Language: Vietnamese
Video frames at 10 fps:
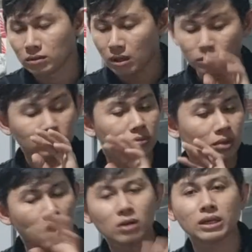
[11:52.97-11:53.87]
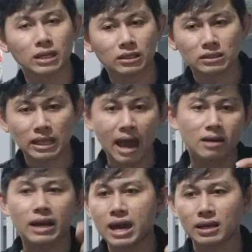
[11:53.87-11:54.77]
không có gì hết, lá
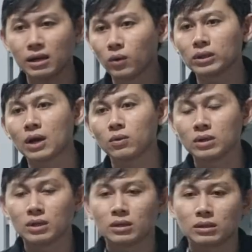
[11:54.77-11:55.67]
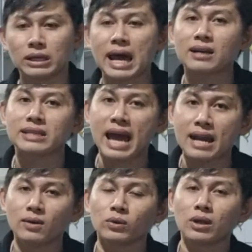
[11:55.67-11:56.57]
nó ra lả lụ tới đâu, lá nó
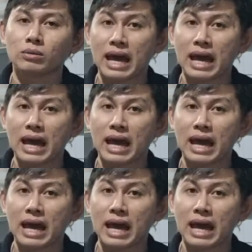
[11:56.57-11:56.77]
già lả lụ tới đâu.